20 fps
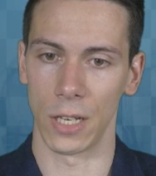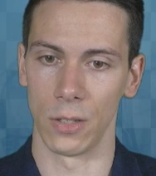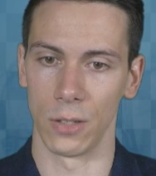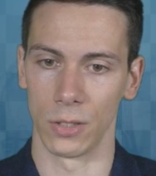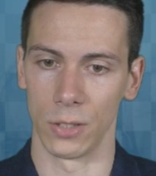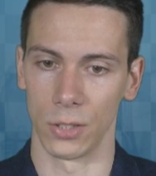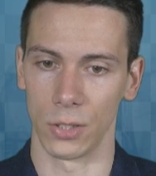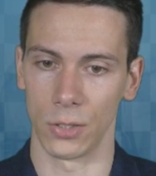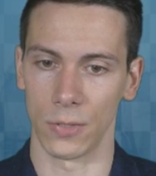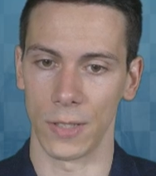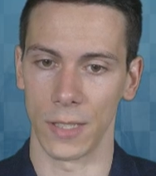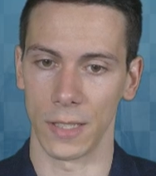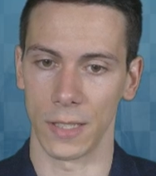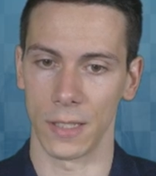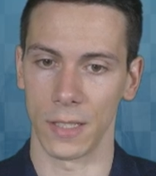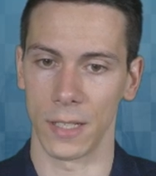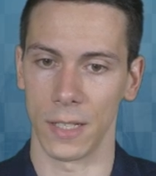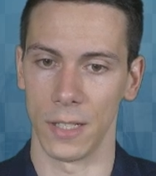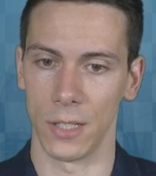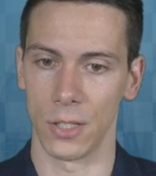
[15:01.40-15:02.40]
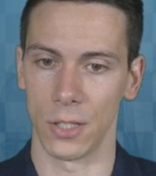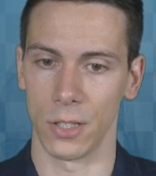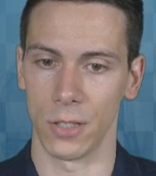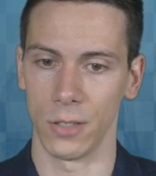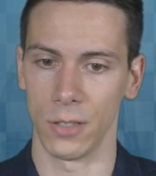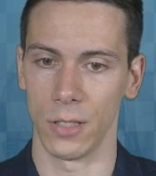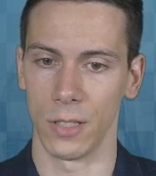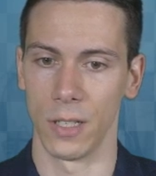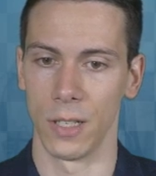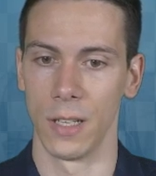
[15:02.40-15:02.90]
des Schwarzen
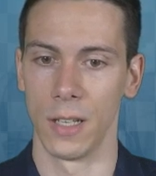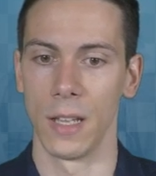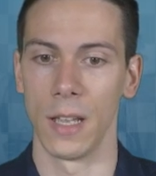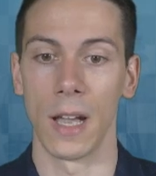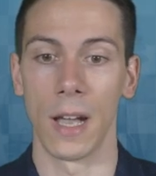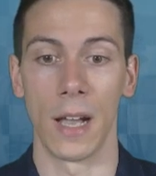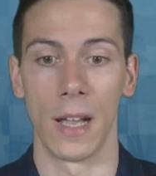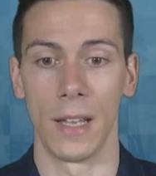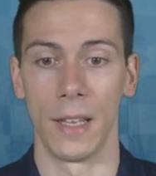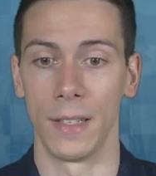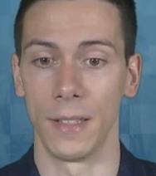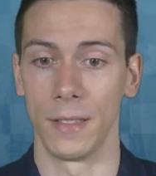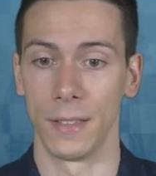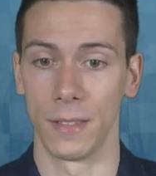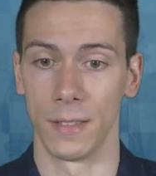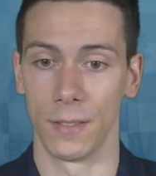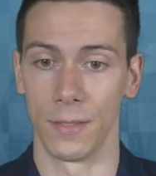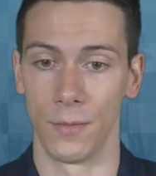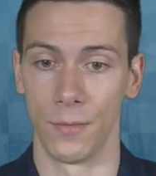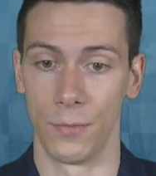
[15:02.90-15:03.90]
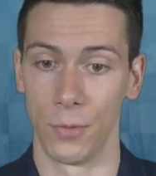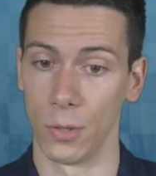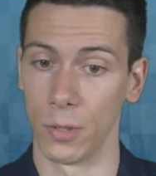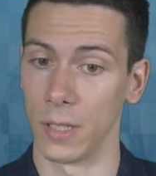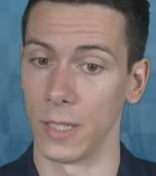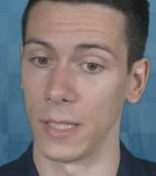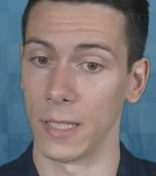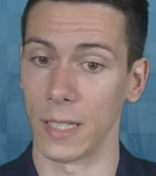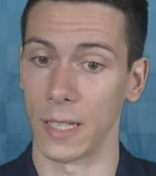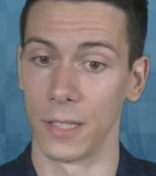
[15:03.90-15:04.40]
reinschaut, einen
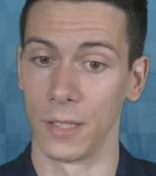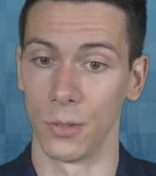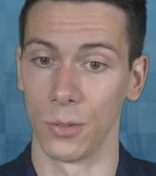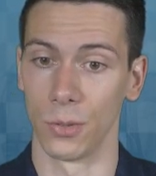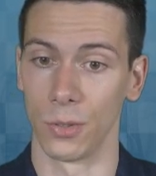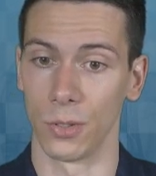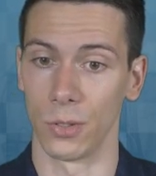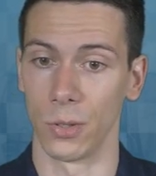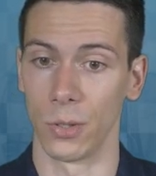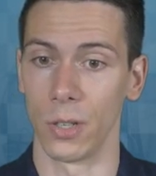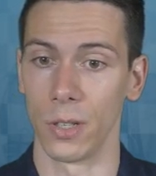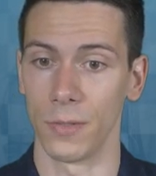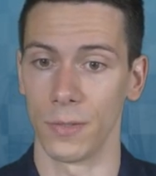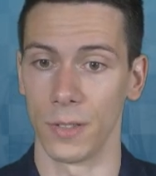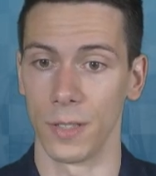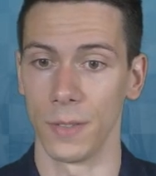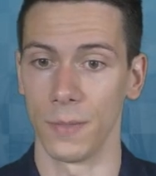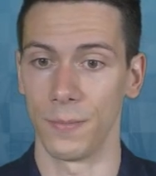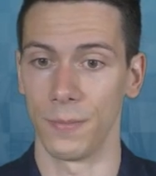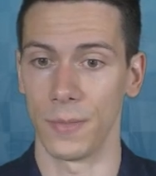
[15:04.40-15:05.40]
wirklich grandiosen Läufer,